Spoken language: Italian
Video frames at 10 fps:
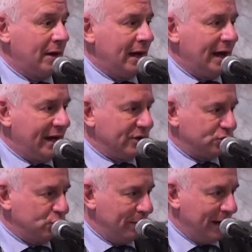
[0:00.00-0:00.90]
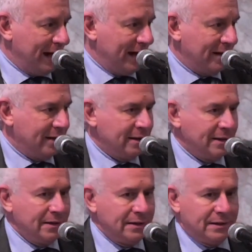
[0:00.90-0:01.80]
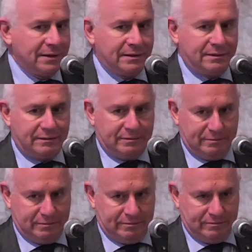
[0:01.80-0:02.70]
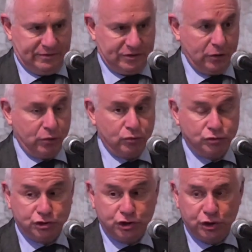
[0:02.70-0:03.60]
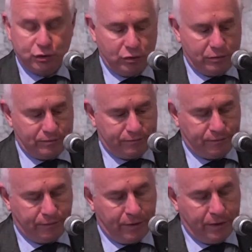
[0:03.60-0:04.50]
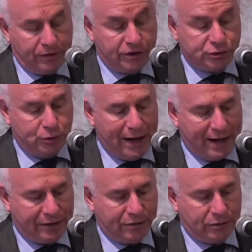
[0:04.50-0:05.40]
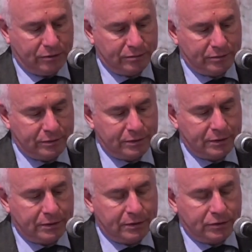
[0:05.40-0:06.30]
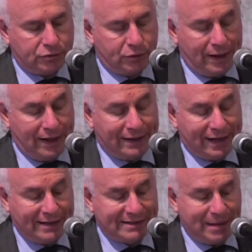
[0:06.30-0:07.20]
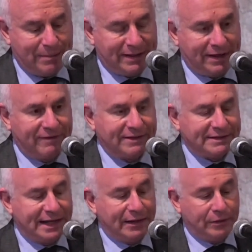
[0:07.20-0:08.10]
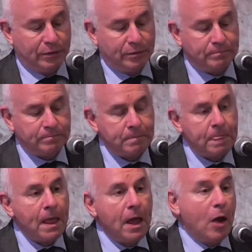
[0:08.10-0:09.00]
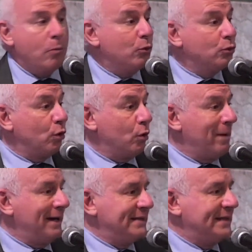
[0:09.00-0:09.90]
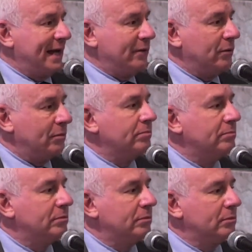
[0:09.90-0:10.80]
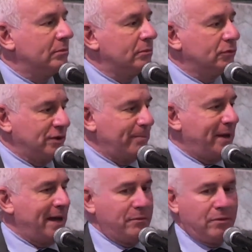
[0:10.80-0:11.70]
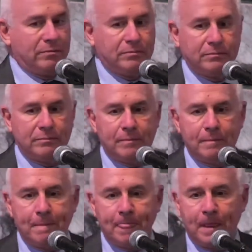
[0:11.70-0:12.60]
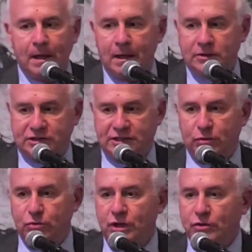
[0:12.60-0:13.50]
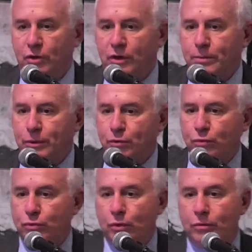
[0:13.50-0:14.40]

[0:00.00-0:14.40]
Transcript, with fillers: a riassumerla facendo un giro di sguardo sulla realtà che stiamo attraversando. È un mondo globalizzato, lo sappiamo. Ci è stato detto e ripetuto